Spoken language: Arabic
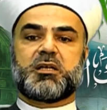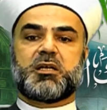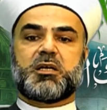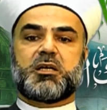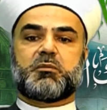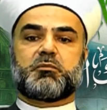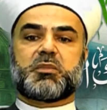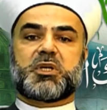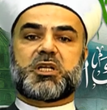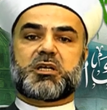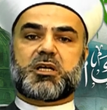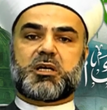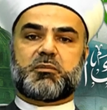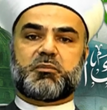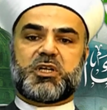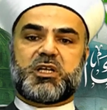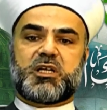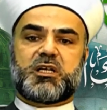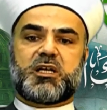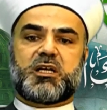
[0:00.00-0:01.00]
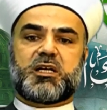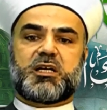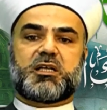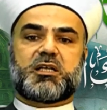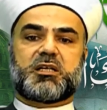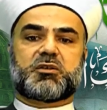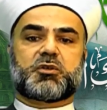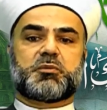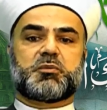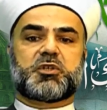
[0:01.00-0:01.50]
من قبلها
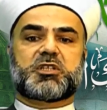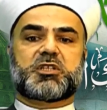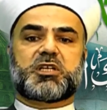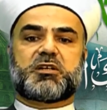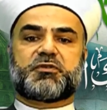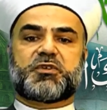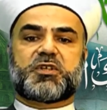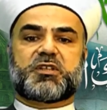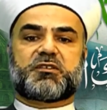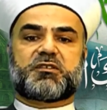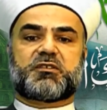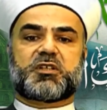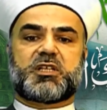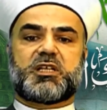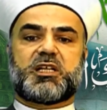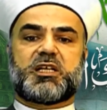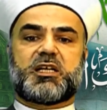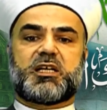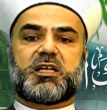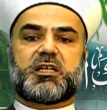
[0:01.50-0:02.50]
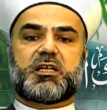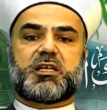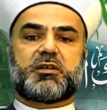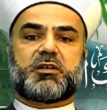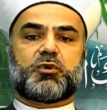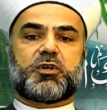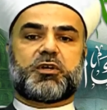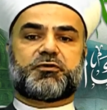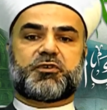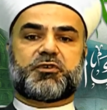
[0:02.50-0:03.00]
طبت في الظلال
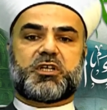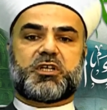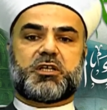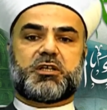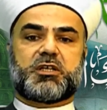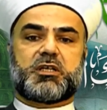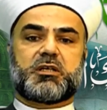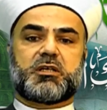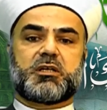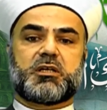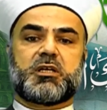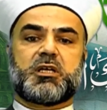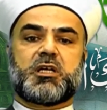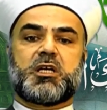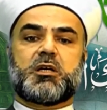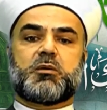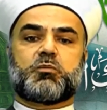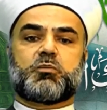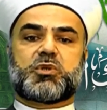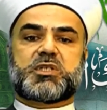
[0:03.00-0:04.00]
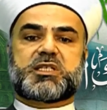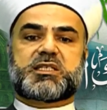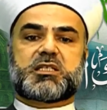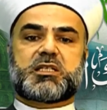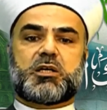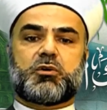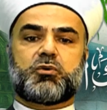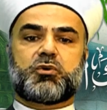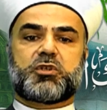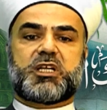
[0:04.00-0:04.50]
وفي
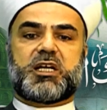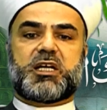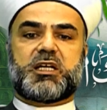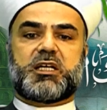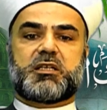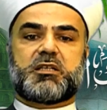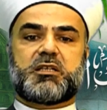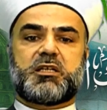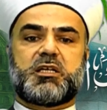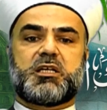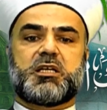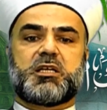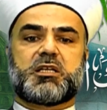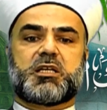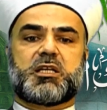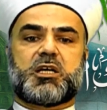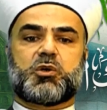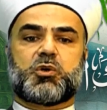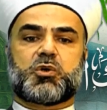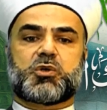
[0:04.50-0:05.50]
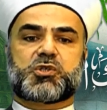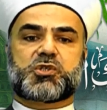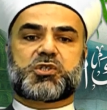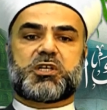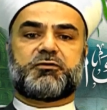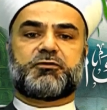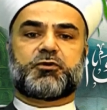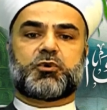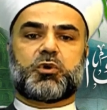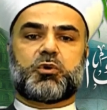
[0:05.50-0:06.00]
مستودع حين
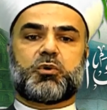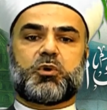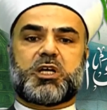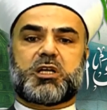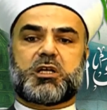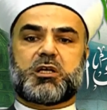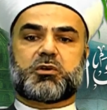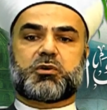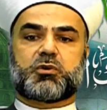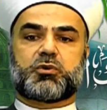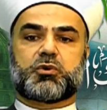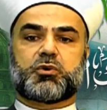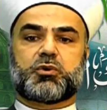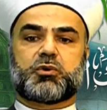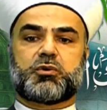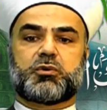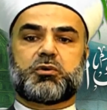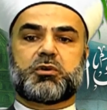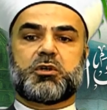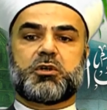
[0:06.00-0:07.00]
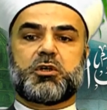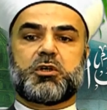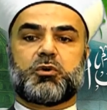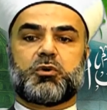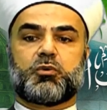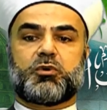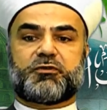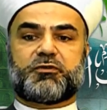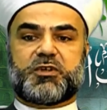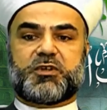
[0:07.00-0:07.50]
يخصف الورق
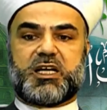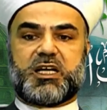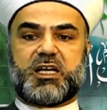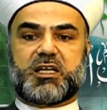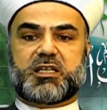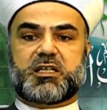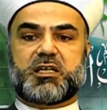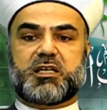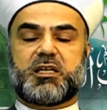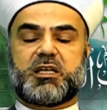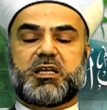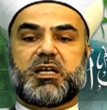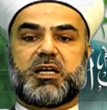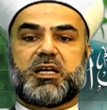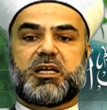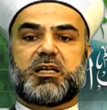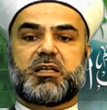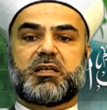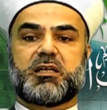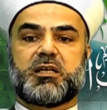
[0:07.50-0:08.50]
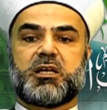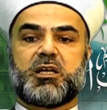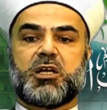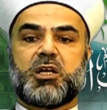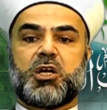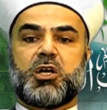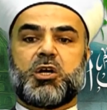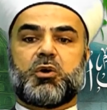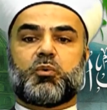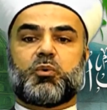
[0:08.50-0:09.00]
وفي آخرها
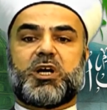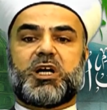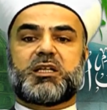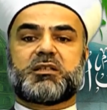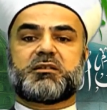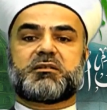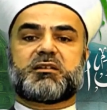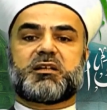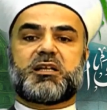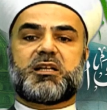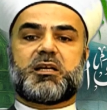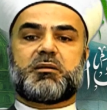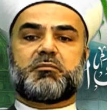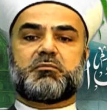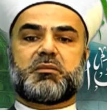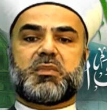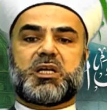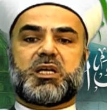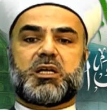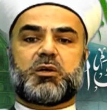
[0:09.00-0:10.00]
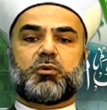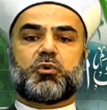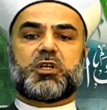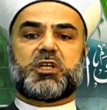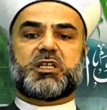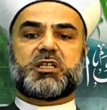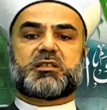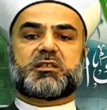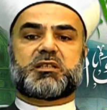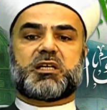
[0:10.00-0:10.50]
وأنت لما
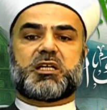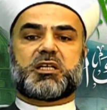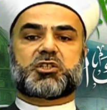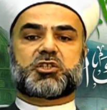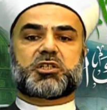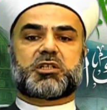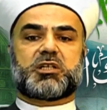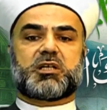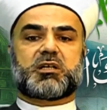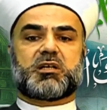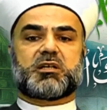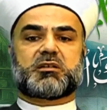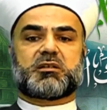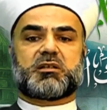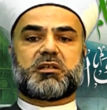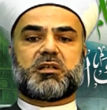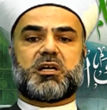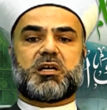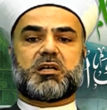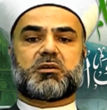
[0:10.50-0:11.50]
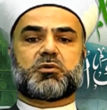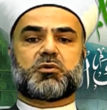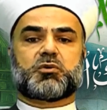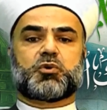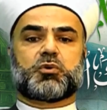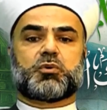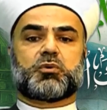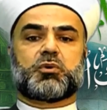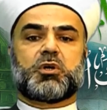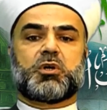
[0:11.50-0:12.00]
ولدت أشرقت
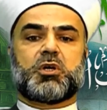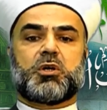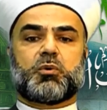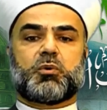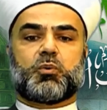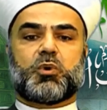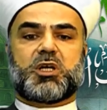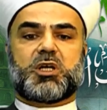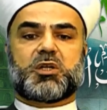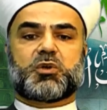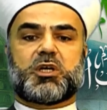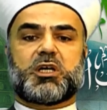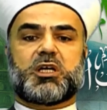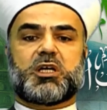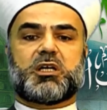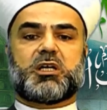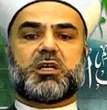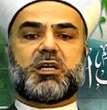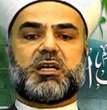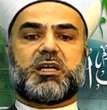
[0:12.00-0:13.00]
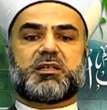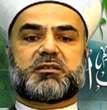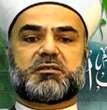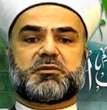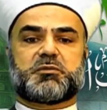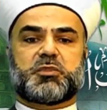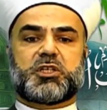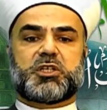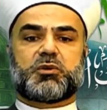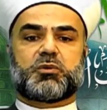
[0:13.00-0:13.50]
الأرض وضاءت
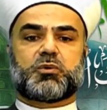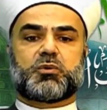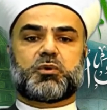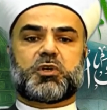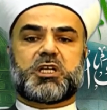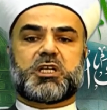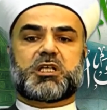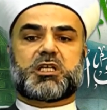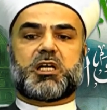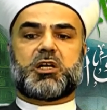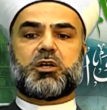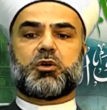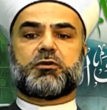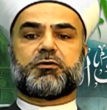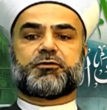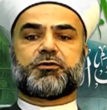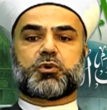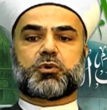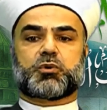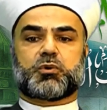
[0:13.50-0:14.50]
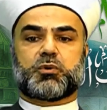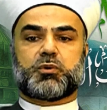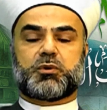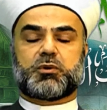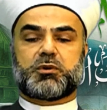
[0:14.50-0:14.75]
بنورك الافق